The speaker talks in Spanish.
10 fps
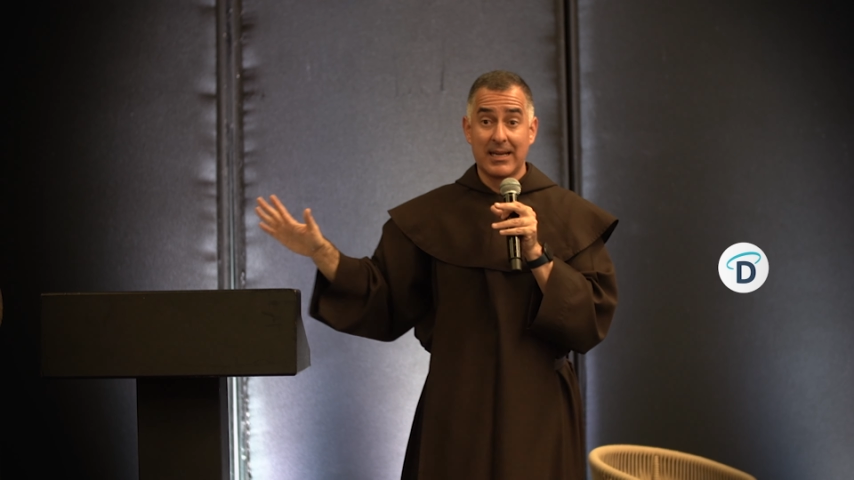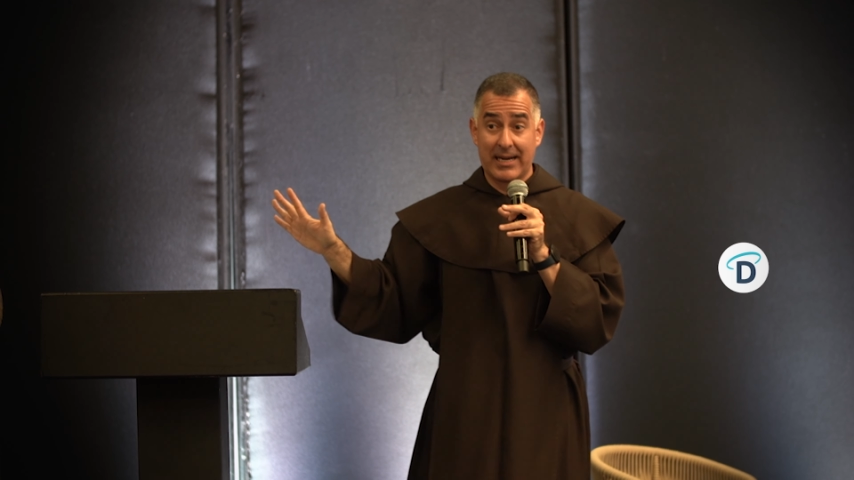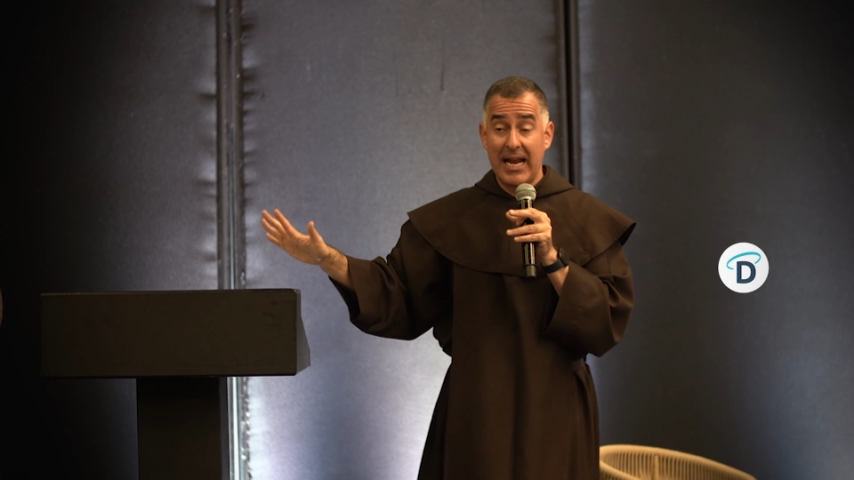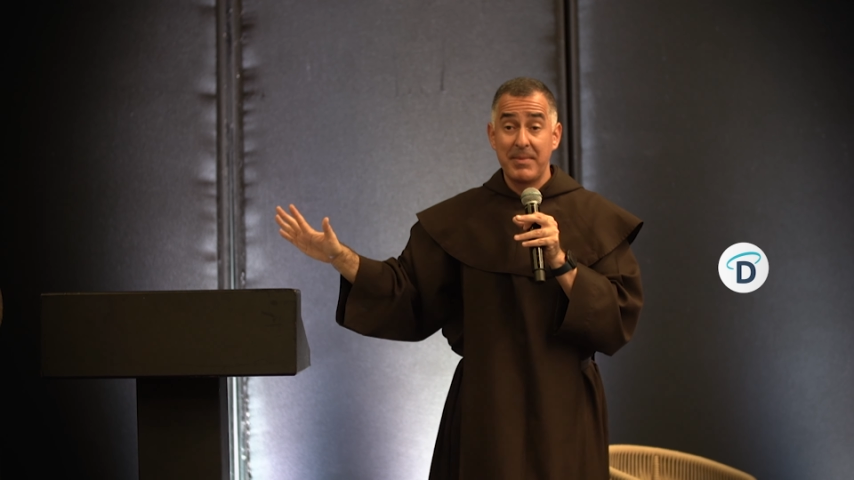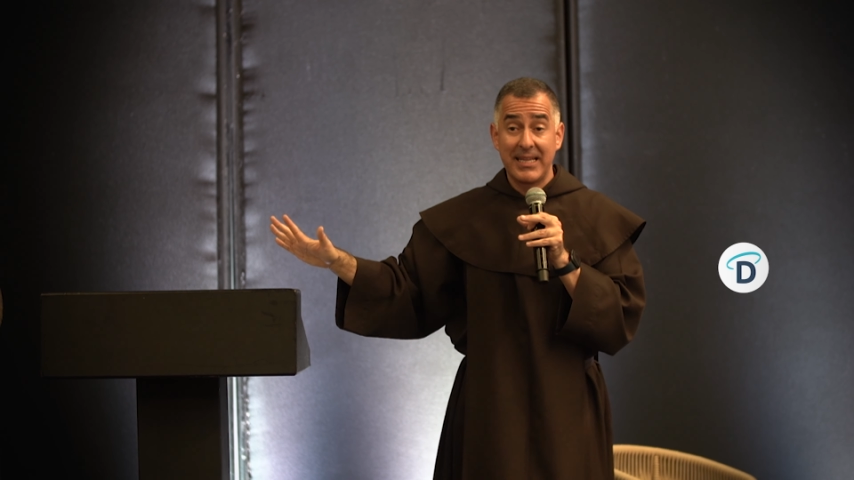
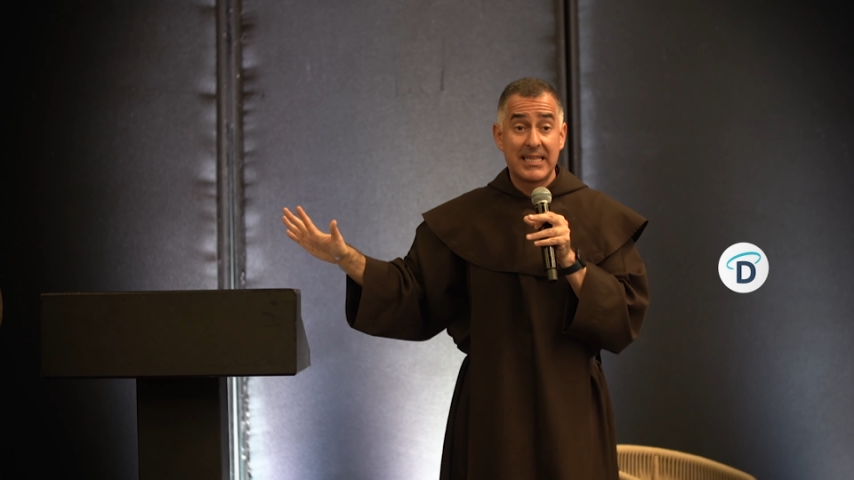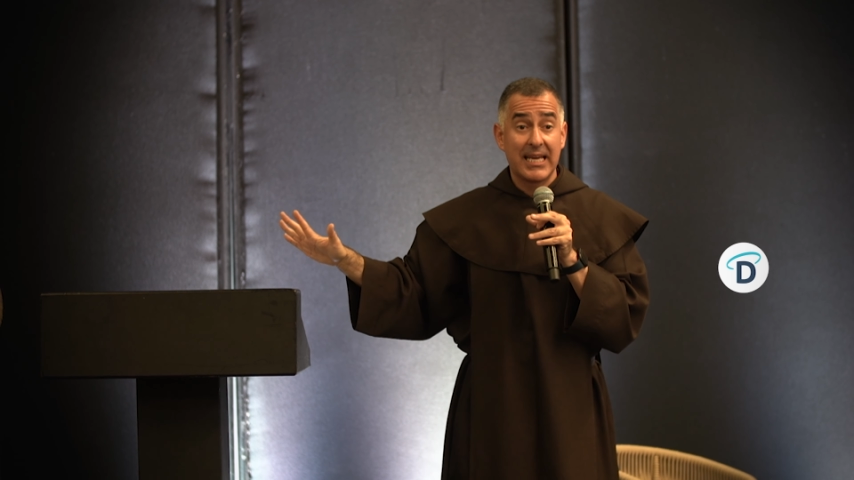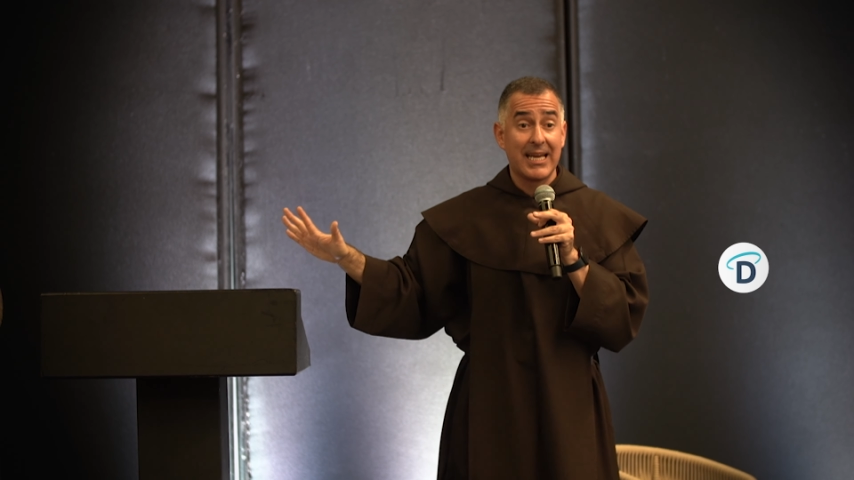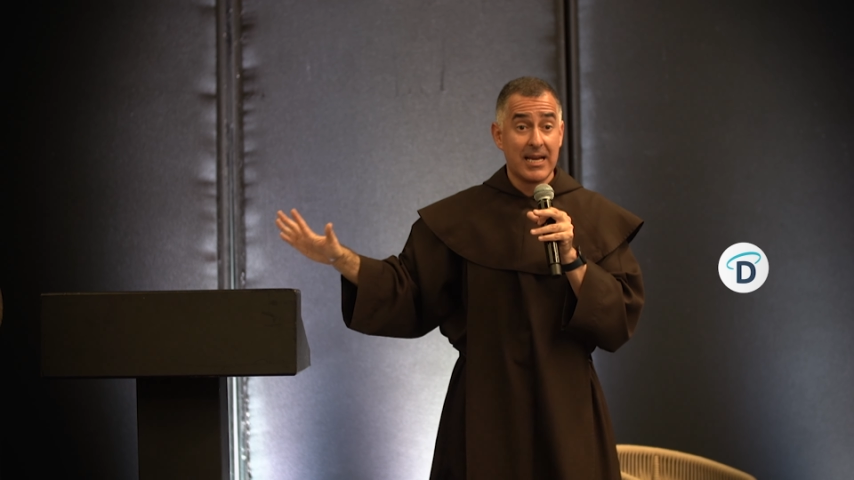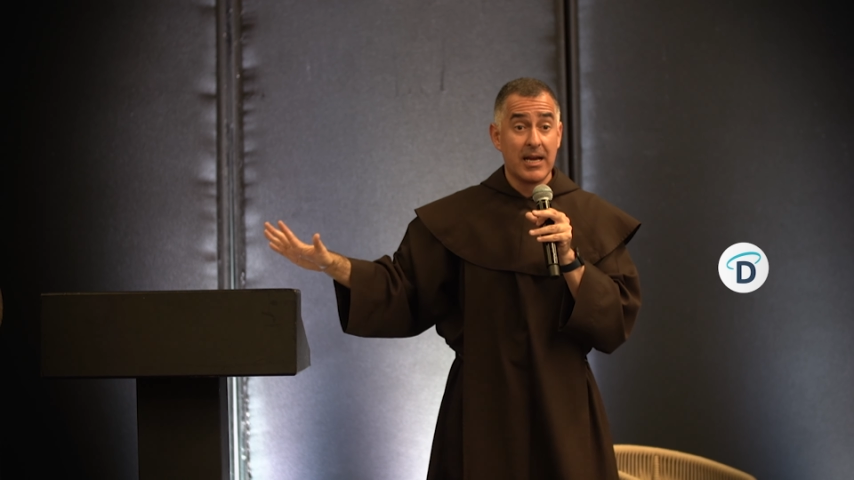
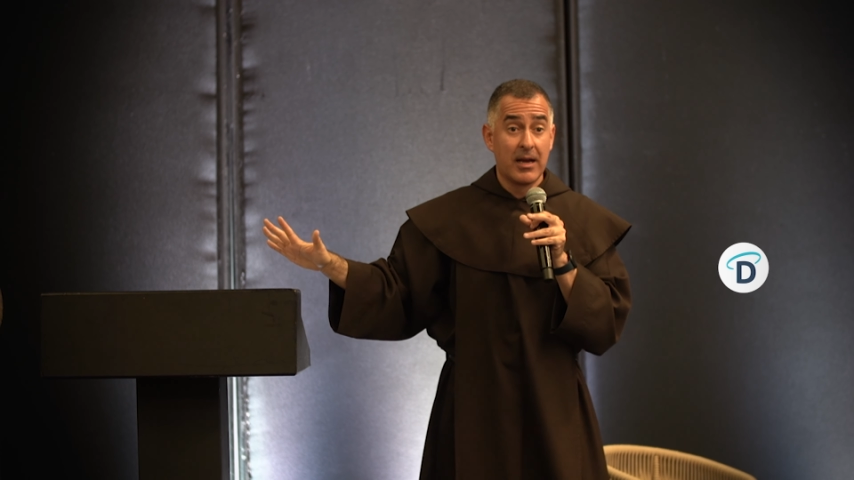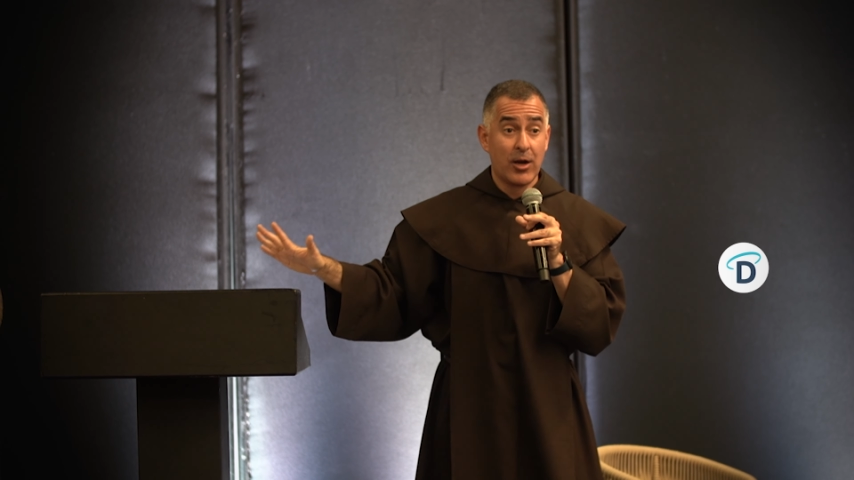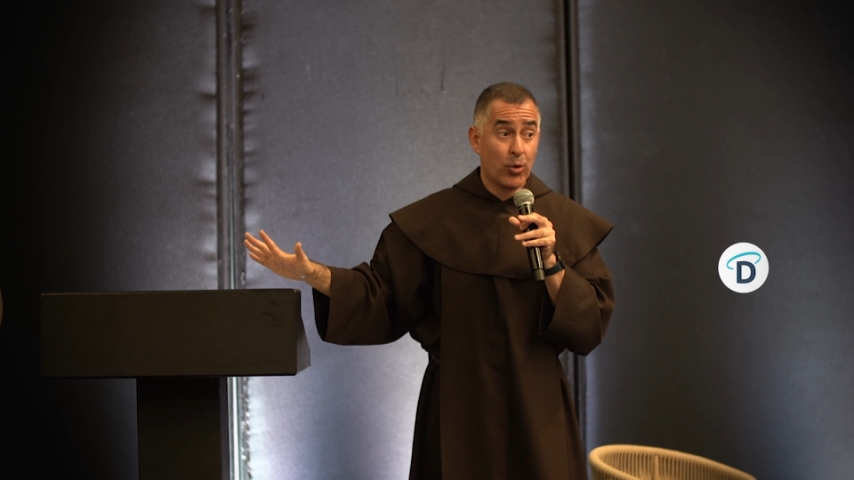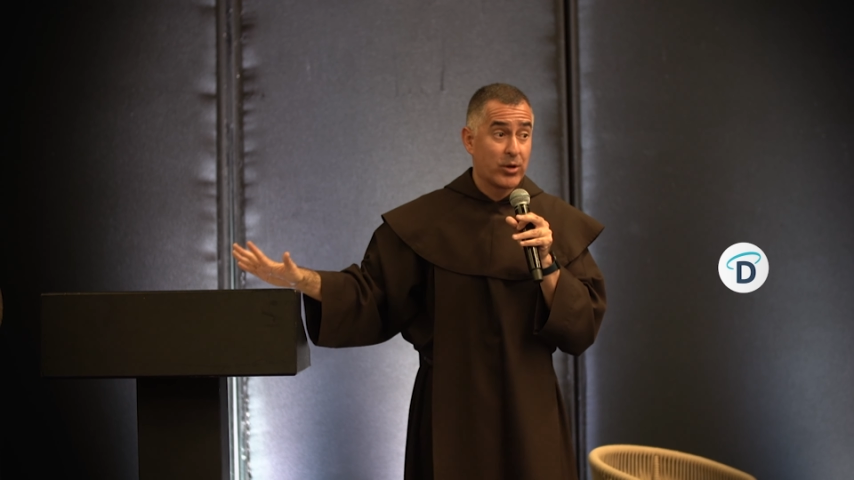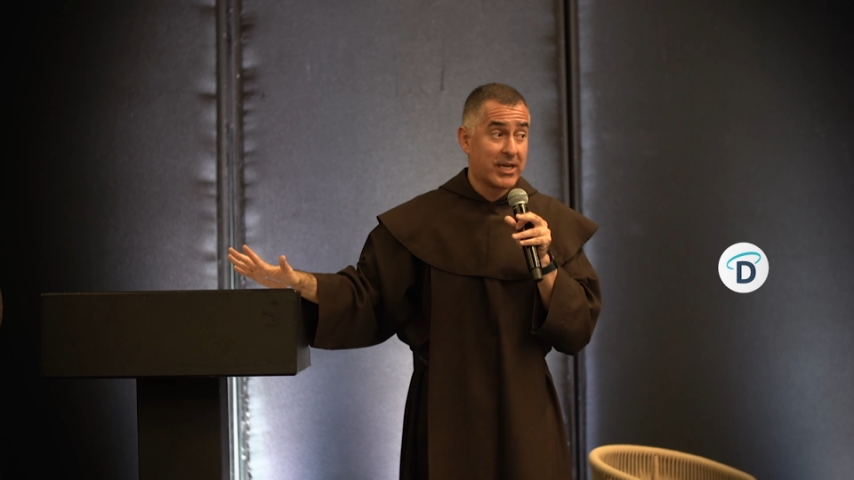Realmente
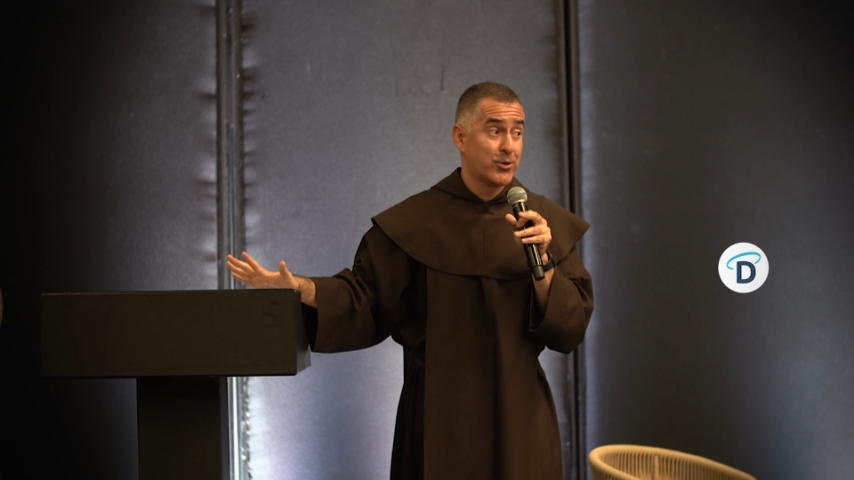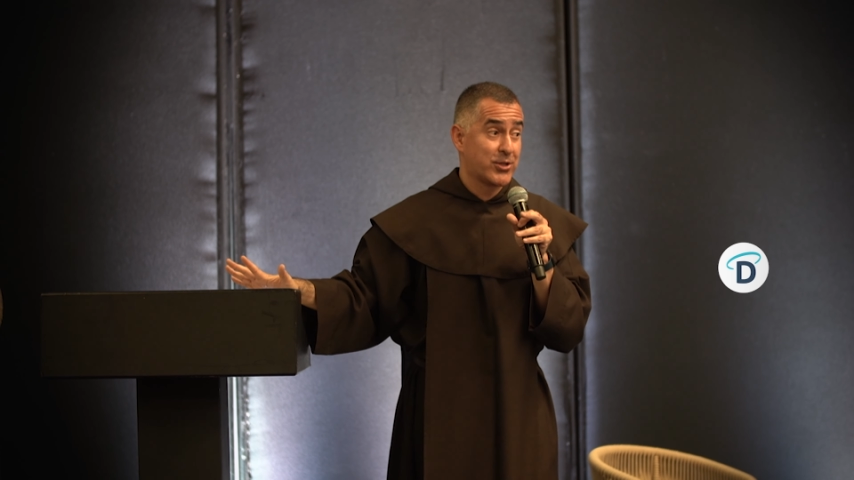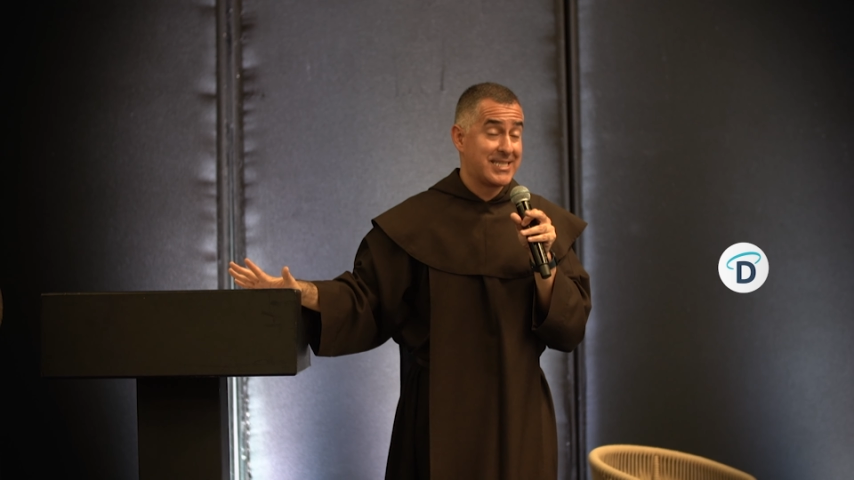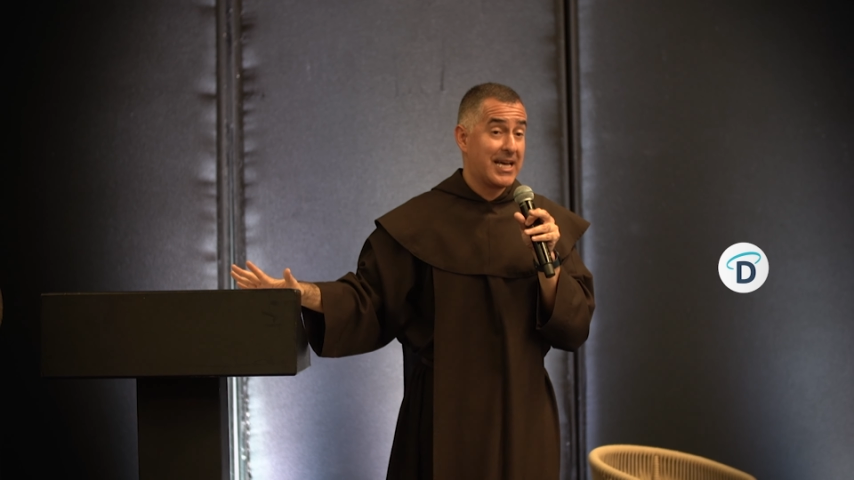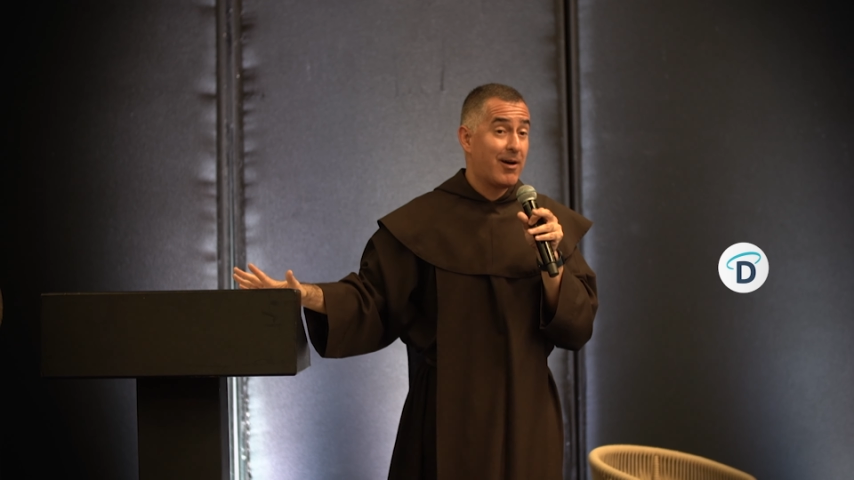Lucas nos está